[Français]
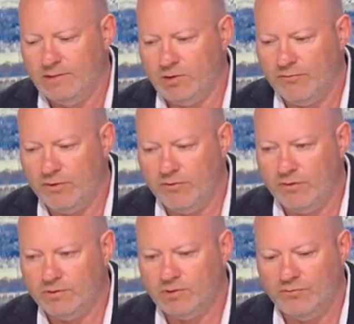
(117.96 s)
Sauf
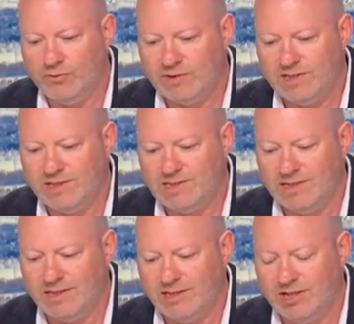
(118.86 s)
sauf que
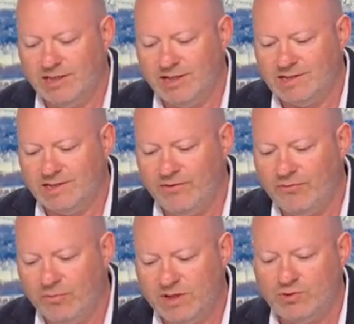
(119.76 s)
c'est, j'allais dire que ces
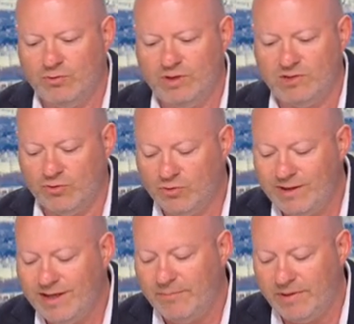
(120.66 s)
informations qui sont
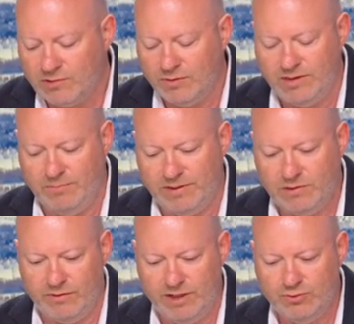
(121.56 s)
données à la personne qui passe
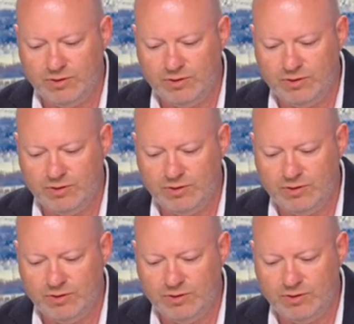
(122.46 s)
devant la